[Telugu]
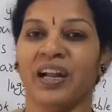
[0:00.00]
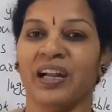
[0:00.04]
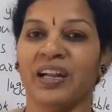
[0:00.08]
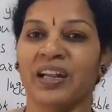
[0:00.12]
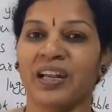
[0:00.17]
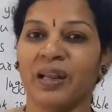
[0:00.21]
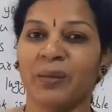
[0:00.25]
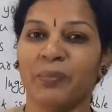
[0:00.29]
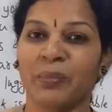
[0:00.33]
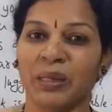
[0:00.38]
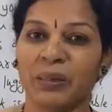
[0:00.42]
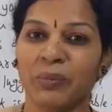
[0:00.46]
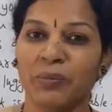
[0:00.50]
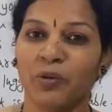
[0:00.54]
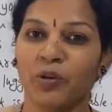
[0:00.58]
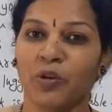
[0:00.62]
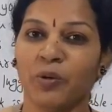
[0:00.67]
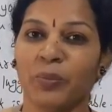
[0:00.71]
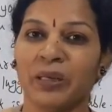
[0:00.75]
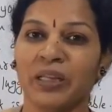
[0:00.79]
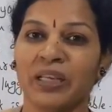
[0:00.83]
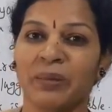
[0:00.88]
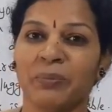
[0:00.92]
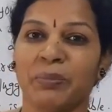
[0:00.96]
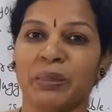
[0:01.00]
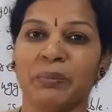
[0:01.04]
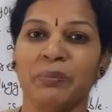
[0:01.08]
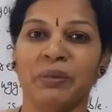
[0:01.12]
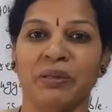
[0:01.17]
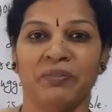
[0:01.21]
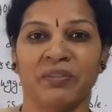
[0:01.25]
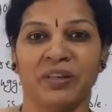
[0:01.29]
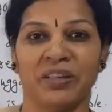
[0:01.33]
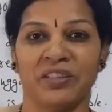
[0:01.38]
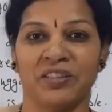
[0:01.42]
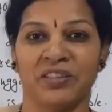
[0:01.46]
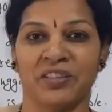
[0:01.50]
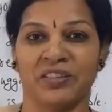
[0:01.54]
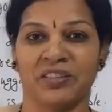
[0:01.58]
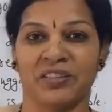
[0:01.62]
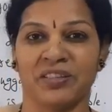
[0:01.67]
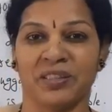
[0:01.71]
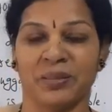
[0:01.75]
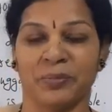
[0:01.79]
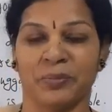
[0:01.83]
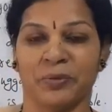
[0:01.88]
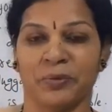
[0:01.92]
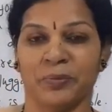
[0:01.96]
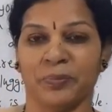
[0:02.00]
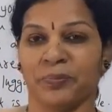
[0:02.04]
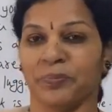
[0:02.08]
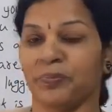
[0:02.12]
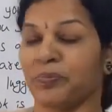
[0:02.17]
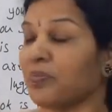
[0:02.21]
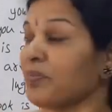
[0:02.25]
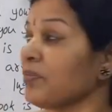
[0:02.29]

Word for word: అట్లా మనం లోపలికి మనం ఇన్వైట్ చేస్తాము